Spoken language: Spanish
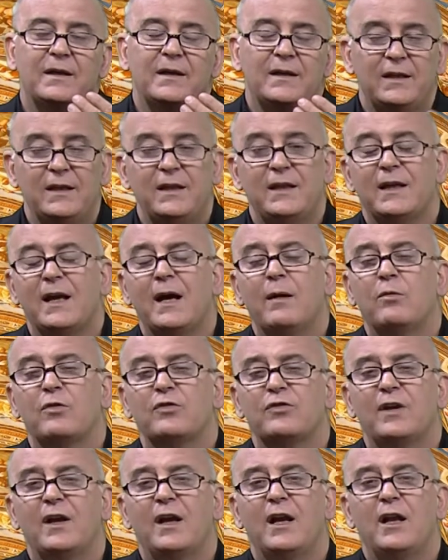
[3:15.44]
Y
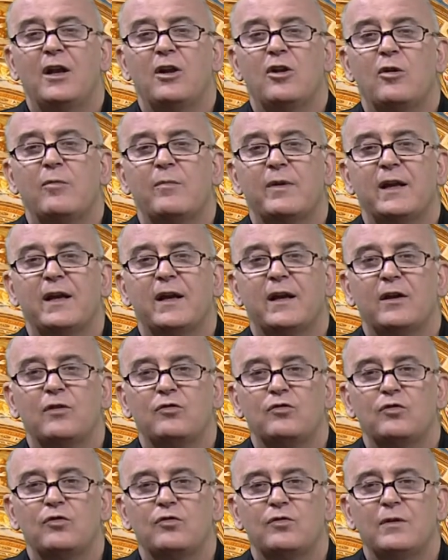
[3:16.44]
digamos el nombre de
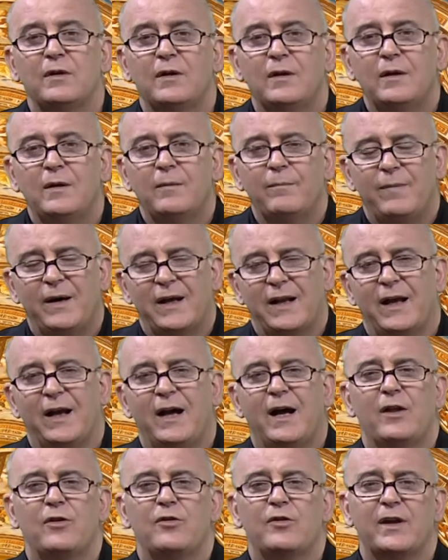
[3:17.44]
Jesús para
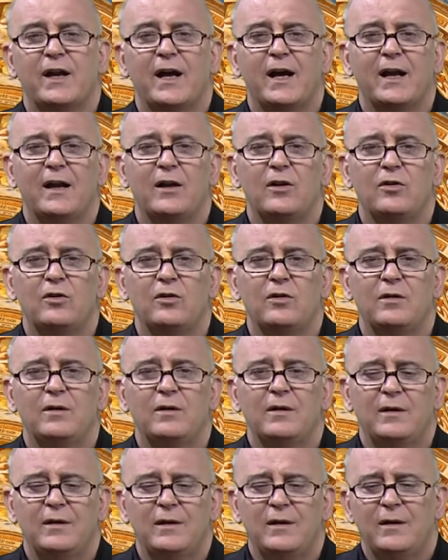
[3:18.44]
adorarlo,
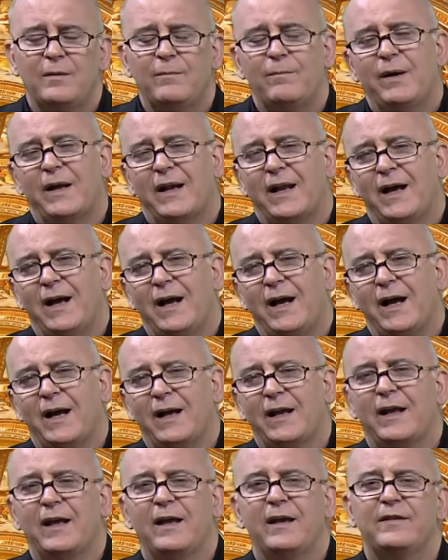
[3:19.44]
para
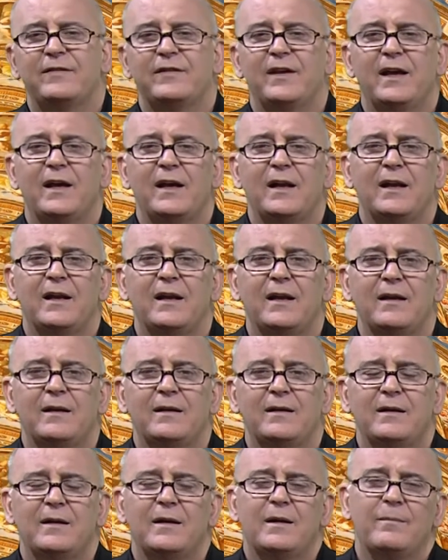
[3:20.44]
agradecerle,
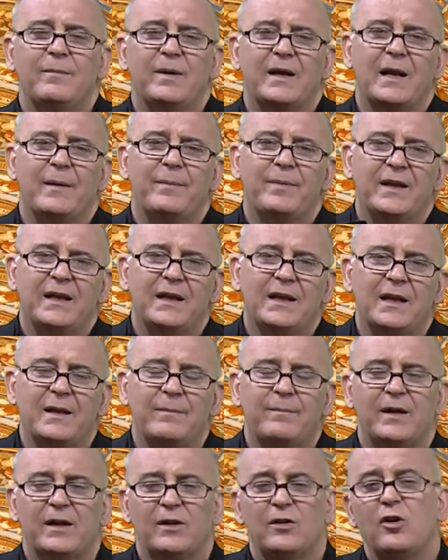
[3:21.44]
para pedirle
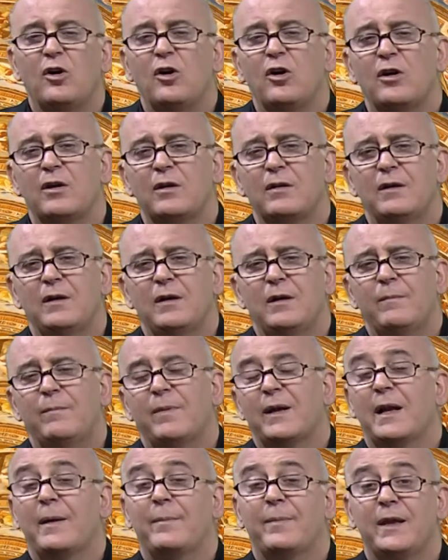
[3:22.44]
perdón,
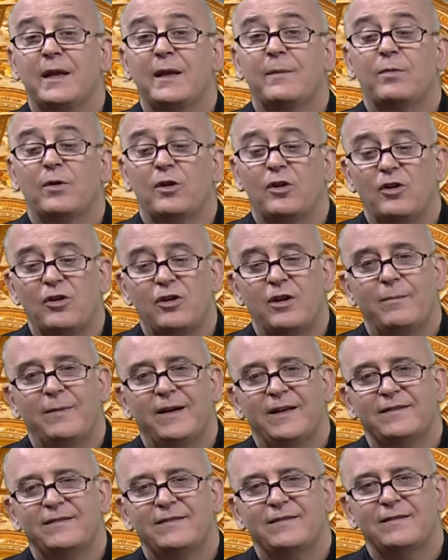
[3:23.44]
para pedir por los
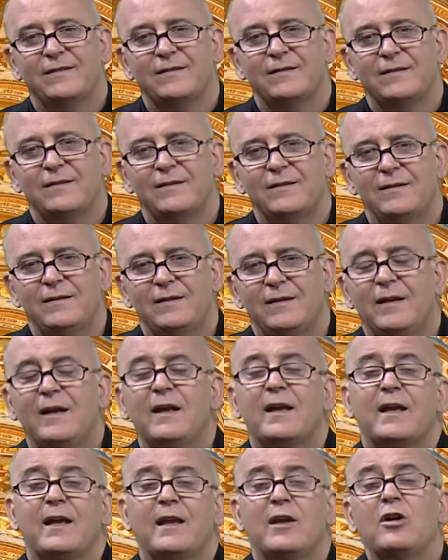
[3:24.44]
demás.
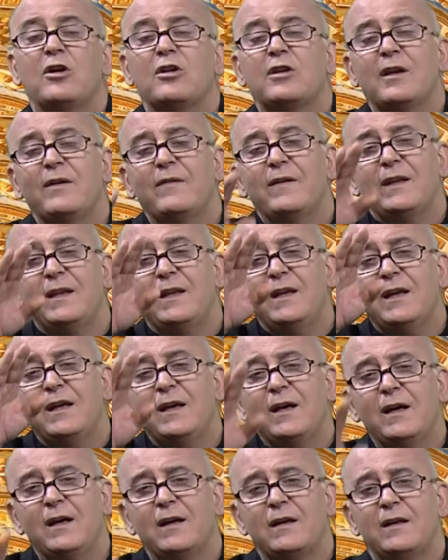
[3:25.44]
Que Dios te
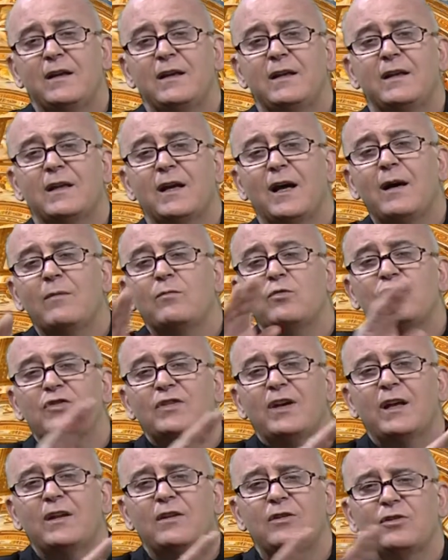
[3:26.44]
bendiga y te haga muy
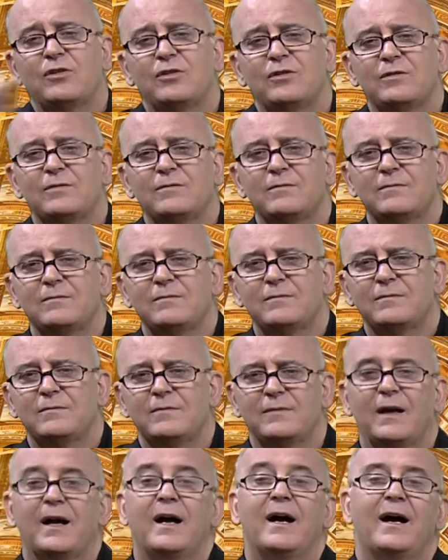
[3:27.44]
santo.
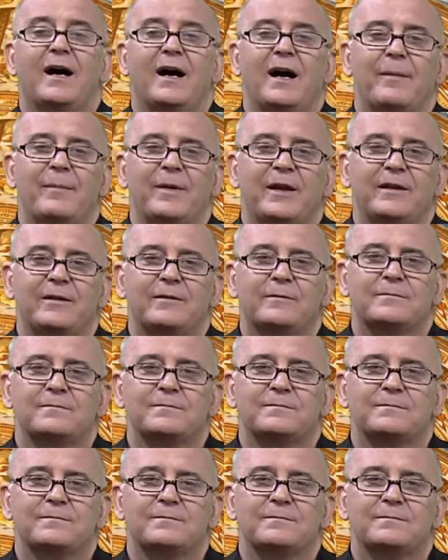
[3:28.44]
Amén.